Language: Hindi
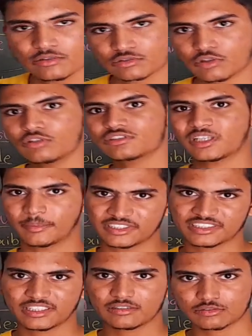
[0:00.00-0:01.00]
उसको
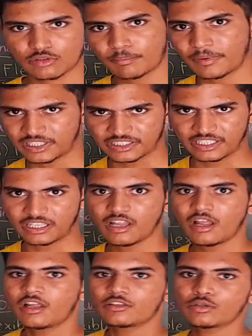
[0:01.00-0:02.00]
समझते हैं उसको पढ़ते हैं
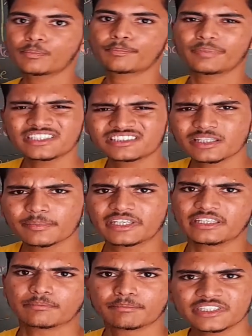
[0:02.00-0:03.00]
तो पीसीबी
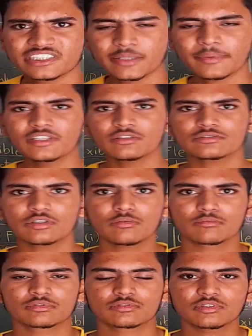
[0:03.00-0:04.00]
पीसीबी दोस्तों
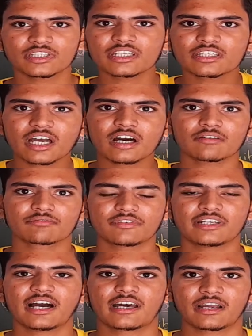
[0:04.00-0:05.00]
सुन के क्या
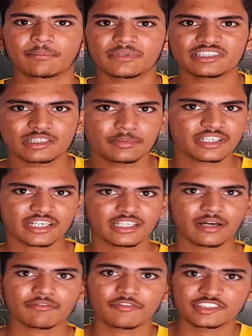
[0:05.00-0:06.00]
फील आ रहा है पीसीबी कहीं
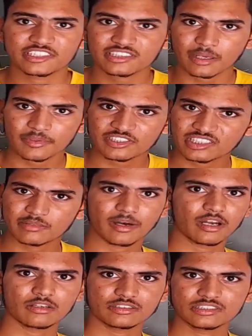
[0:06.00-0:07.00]
आप फिजिक्स केमिस्ट्री
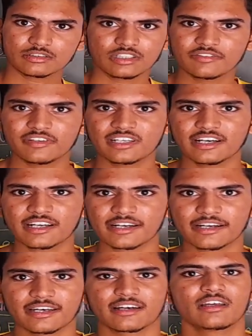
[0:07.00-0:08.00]
बायोलॉजी तो नहीं फील कर रहे
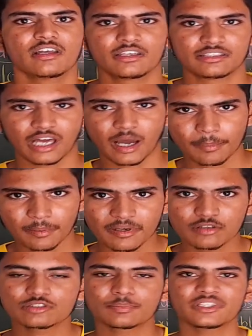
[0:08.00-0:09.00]
हैं ना यहाँ पे मैं
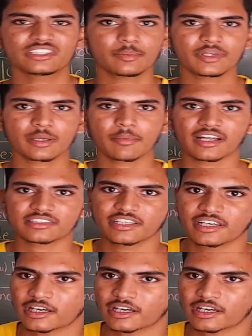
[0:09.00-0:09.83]
उस पीसीबी की बात नहीं